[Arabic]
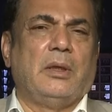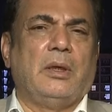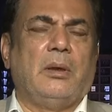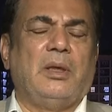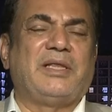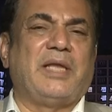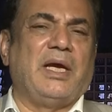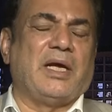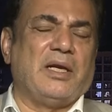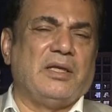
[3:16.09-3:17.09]

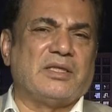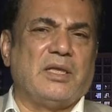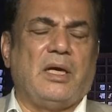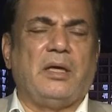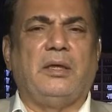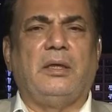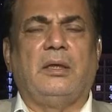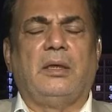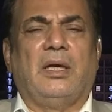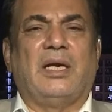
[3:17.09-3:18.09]
للتيار الاصلاحي
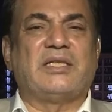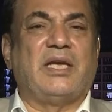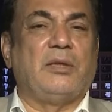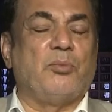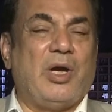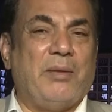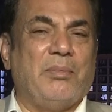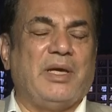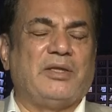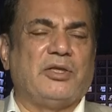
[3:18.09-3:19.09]
السيد
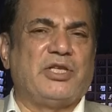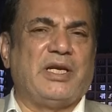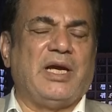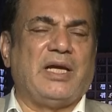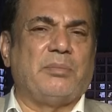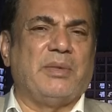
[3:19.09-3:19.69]
محمد شريعة